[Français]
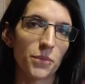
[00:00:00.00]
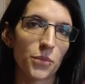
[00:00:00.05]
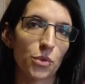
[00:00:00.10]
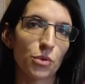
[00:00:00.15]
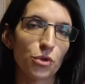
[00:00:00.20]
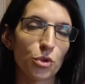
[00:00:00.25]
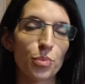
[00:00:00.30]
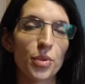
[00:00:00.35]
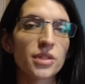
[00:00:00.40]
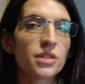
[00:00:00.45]
je
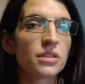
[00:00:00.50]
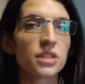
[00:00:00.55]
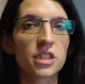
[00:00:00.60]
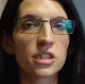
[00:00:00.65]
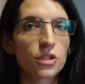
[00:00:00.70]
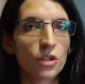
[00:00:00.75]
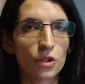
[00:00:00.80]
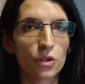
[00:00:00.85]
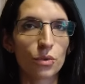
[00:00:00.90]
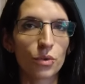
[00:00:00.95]
ne suis pas sentie
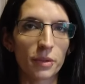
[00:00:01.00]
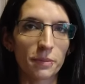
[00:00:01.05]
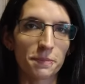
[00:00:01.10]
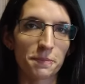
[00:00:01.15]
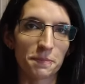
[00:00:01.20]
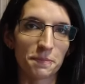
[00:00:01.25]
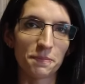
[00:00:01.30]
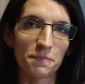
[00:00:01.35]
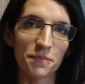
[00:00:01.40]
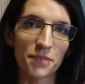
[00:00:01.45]
seule, quoi.
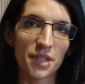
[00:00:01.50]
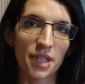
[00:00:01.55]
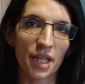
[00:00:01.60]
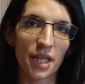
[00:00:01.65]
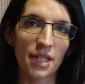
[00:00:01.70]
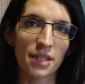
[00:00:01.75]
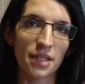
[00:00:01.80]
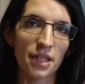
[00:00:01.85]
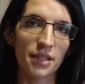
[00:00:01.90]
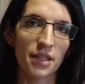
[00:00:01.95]
C'est
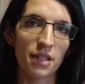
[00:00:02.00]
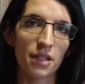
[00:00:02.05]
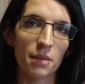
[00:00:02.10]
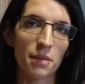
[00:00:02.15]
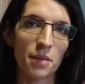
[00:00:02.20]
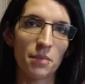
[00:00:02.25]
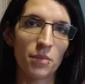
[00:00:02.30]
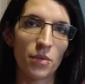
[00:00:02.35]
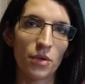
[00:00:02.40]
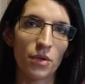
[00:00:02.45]
vrai que ça a été quand
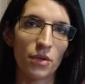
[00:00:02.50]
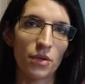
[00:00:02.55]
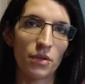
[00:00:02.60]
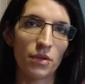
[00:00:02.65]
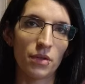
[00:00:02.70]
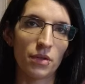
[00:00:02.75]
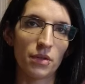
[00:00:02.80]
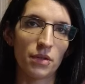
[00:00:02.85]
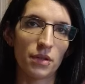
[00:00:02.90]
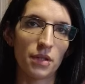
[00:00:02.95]
même euh,
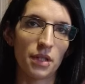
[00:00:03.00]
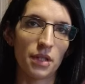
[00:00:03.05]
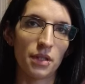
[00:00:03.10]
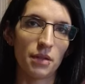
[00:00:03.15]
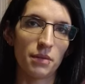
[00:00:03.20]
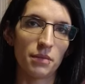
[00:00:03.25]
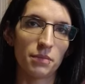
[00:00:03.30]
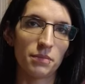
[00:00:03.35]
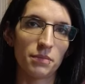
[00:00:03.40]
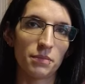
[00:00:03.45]

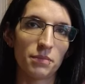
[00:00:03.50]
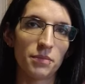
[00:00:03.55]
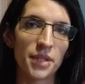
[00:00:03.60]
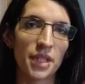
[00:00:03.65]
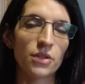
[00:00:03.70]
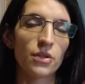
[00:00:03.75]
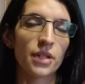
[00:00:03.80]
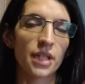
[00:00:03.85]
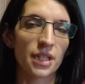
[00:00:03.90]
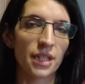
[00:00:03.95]

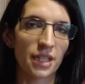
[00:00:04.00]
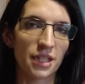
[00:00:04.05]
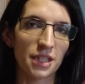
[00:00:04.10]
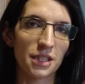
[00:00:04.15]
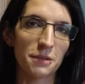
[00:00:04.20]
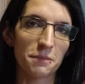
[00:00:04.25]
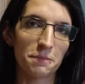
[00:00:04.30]
bien encadré.